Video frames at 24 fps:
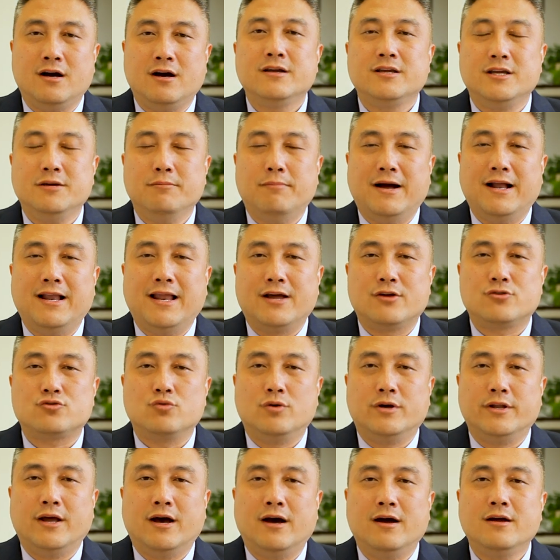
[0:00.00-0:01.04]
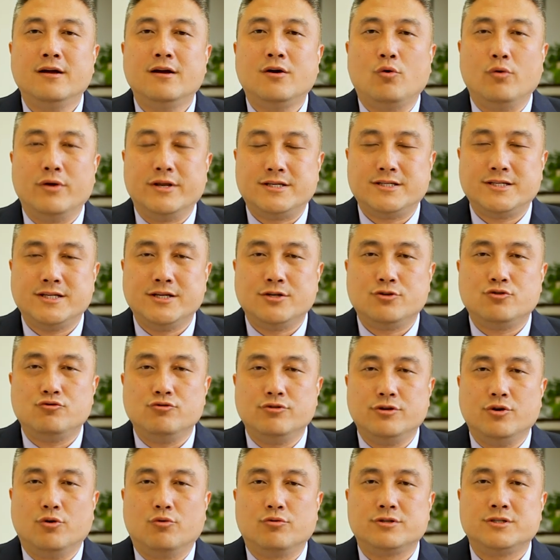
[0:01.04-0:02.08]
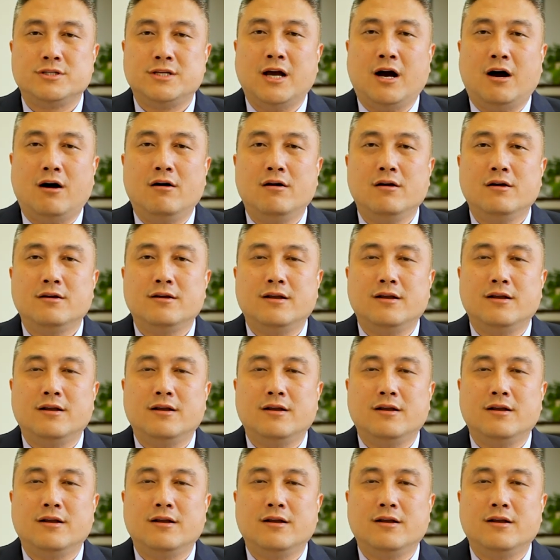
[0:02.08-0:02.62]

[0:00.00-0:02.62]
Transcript: 一般来说呢会继续有效，